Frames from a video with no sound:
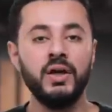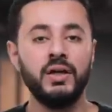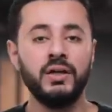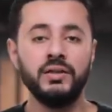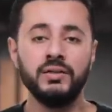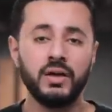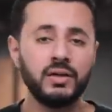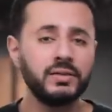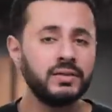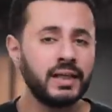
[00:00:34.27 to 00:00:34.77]

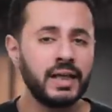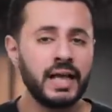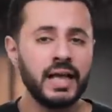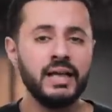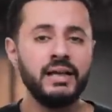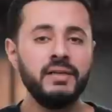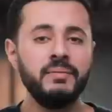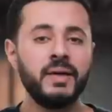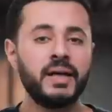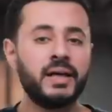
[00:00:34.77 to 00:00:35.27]
النهاردة
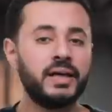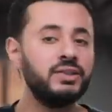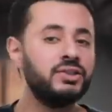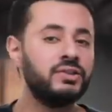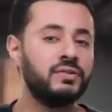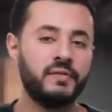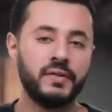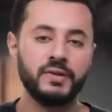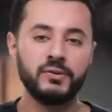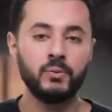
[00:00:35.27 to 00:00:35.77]
الاهلي ما
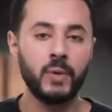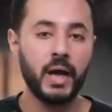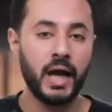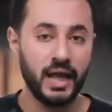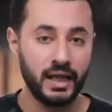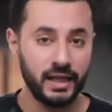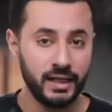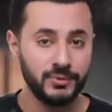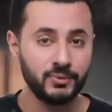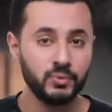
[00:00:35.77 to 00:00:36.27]
كانش في اسوأ
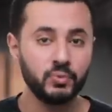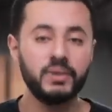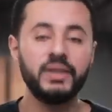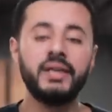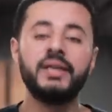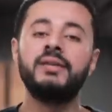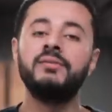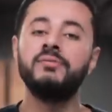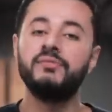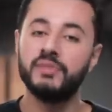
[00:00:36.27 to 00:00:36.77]
حالاته
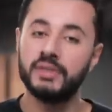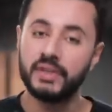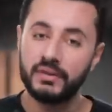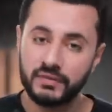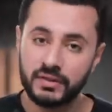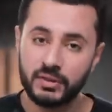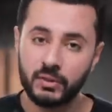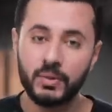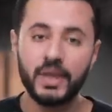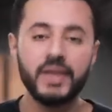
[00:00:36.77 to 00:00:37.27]
لكن في
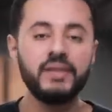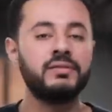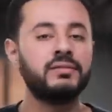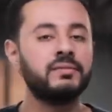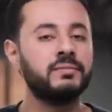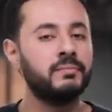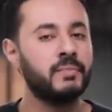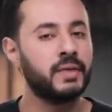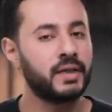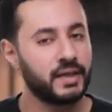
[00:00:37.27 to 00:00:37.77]
نفس الوقت
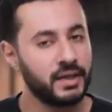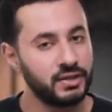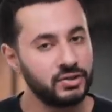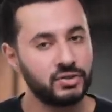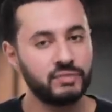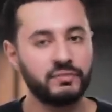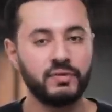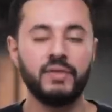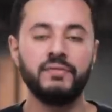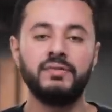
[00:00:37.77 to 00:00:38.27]
ما
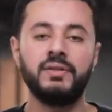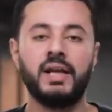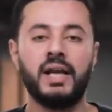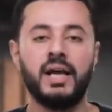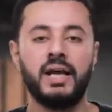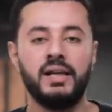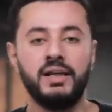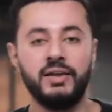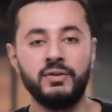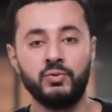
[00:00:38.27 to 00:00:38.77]
كانش في افضل
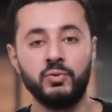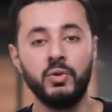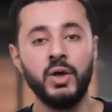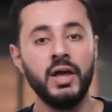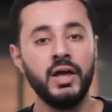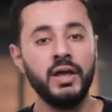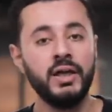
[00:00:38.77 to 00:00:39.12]
حالاته